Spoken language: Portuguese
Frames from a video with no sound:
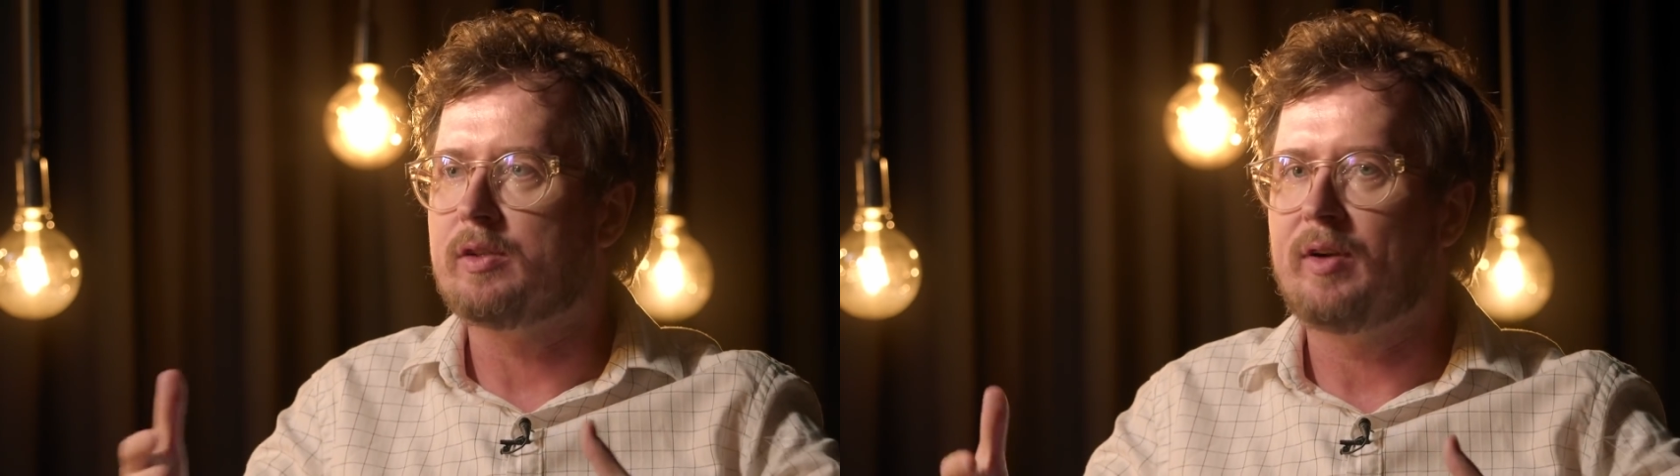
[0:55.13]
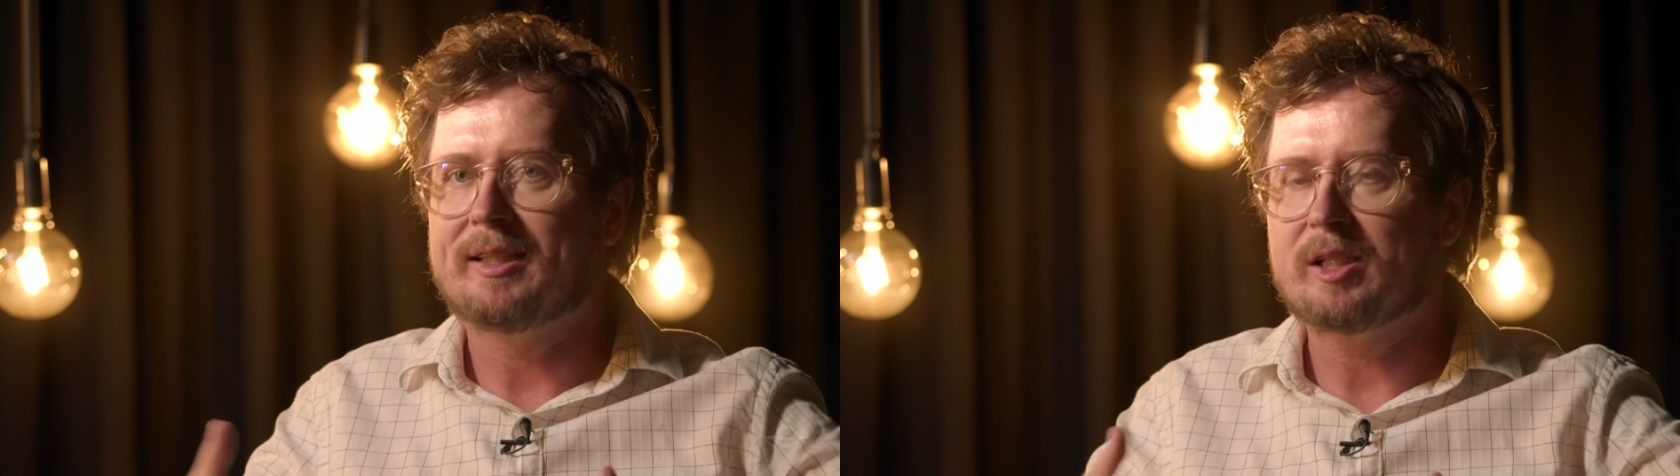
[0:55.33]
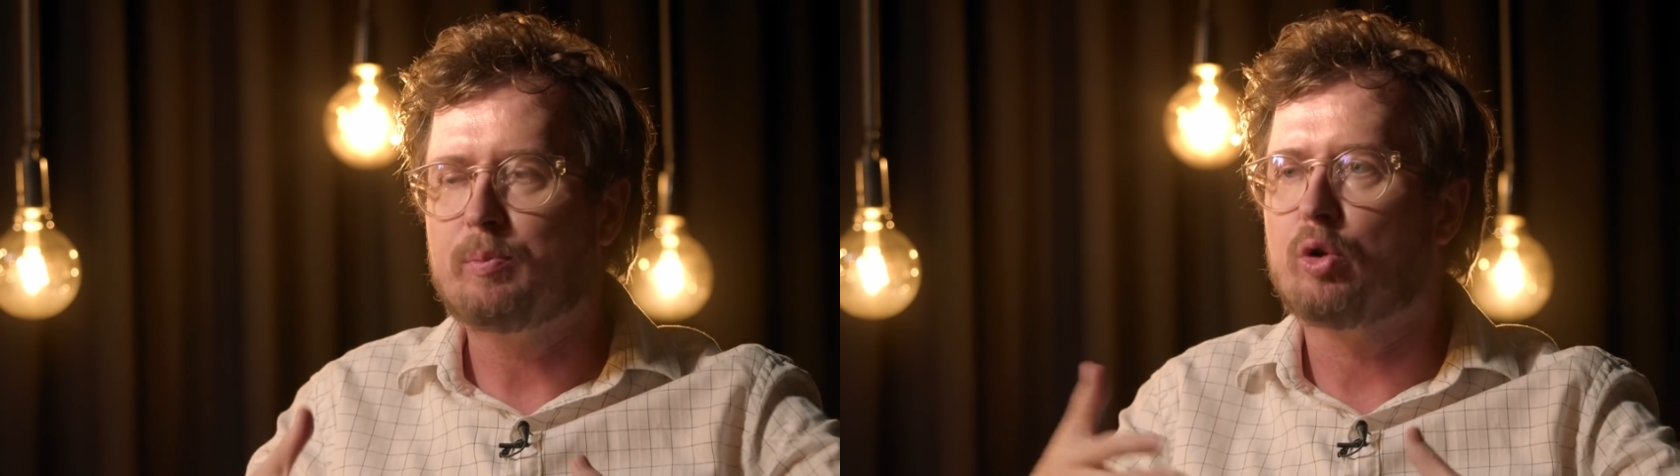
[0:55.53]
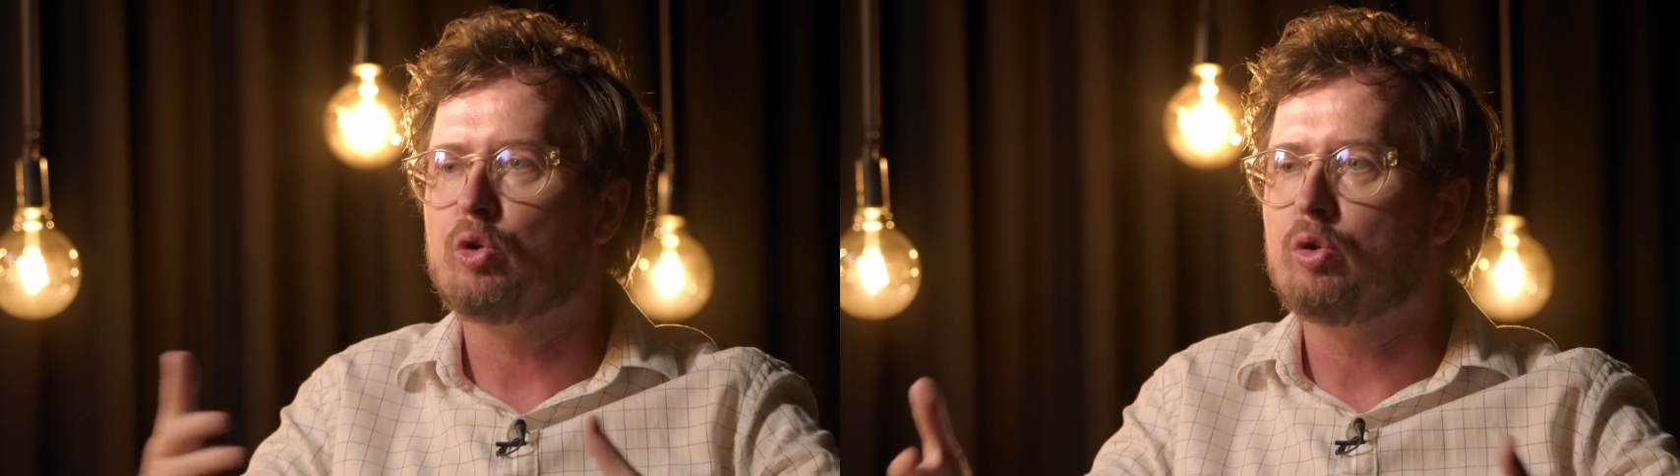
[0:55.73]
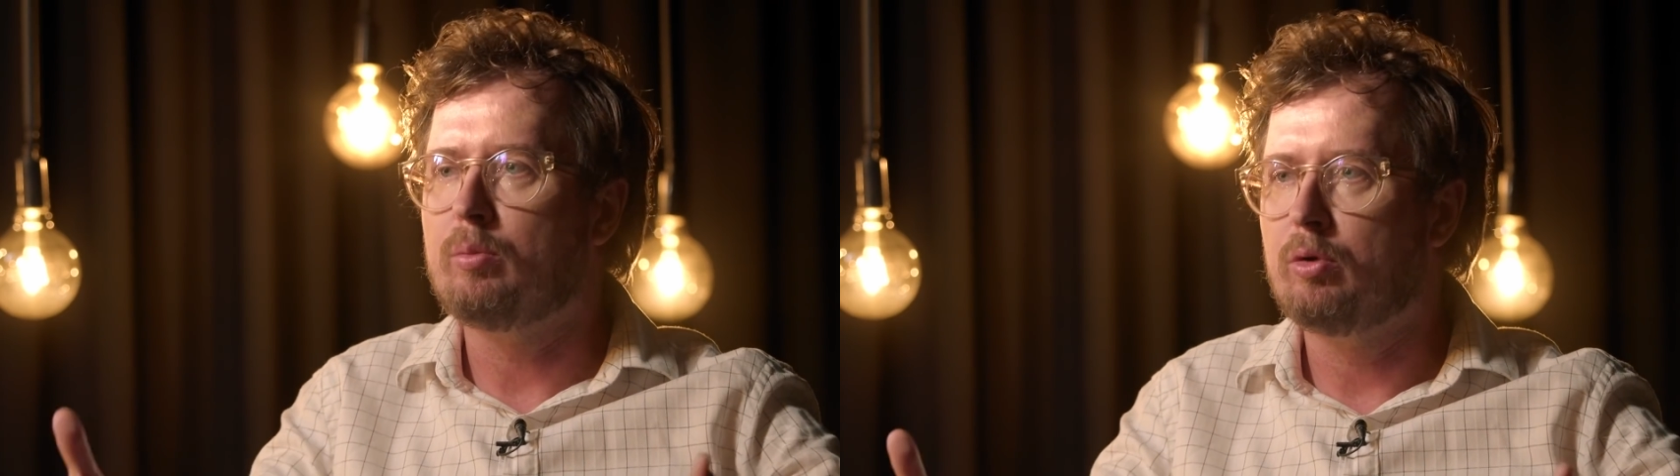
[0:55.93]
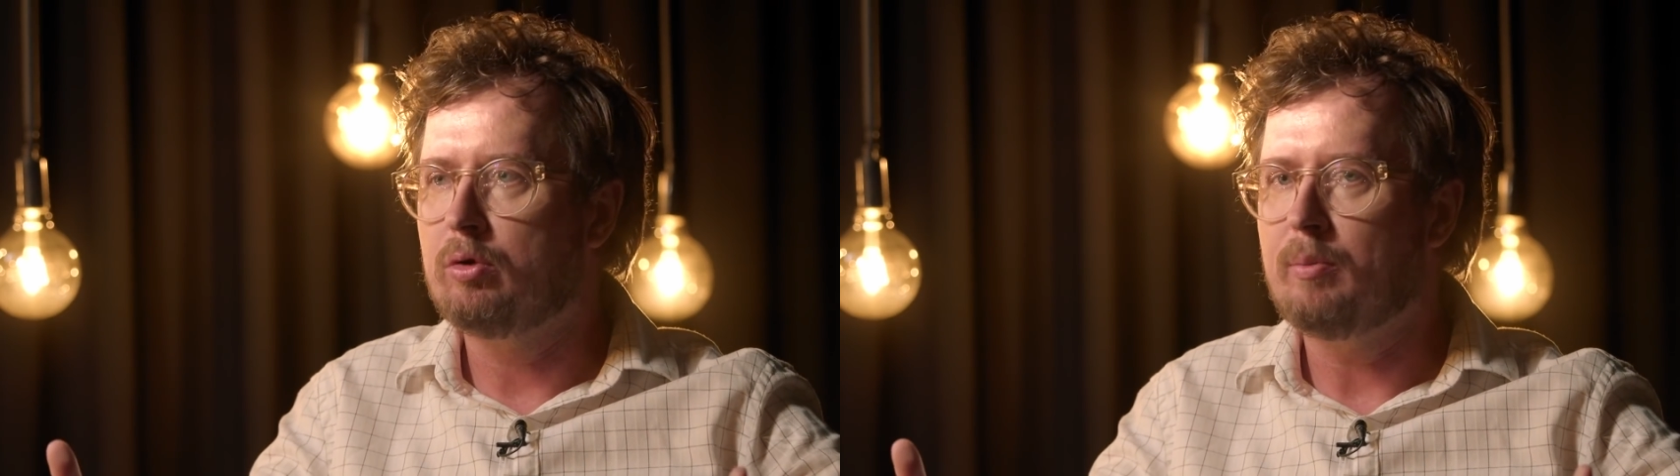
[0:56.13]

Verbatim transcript: feitas por todo mundo,